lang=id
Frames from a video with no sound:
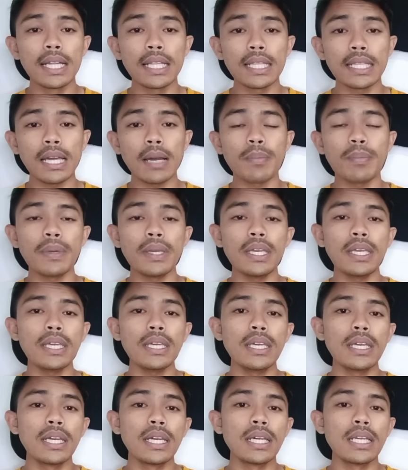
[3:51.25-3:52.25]

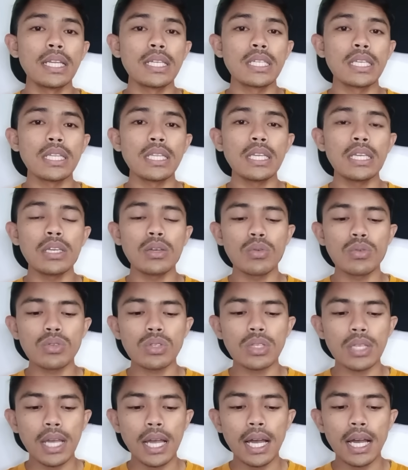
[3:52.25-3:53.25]
tapi di sini
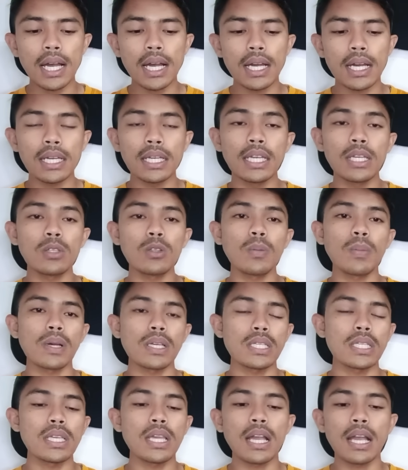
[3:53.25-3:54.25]
usaha itu
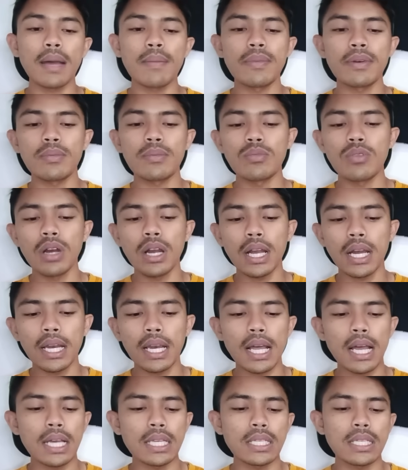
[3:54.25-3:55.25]
pasti akan
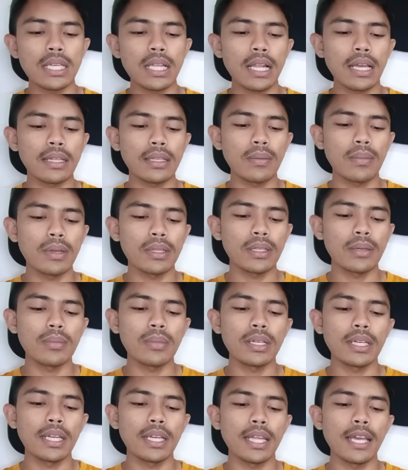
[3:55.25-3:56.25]
membuahkan hasil ya
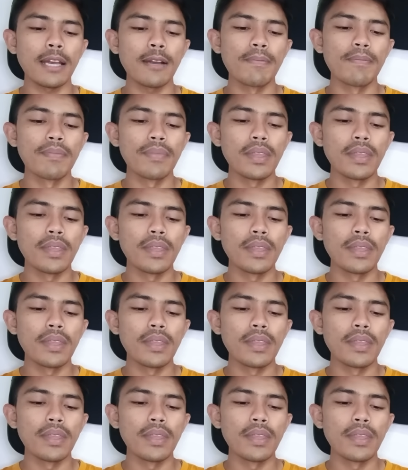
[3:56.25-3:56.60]
teman-teman ya.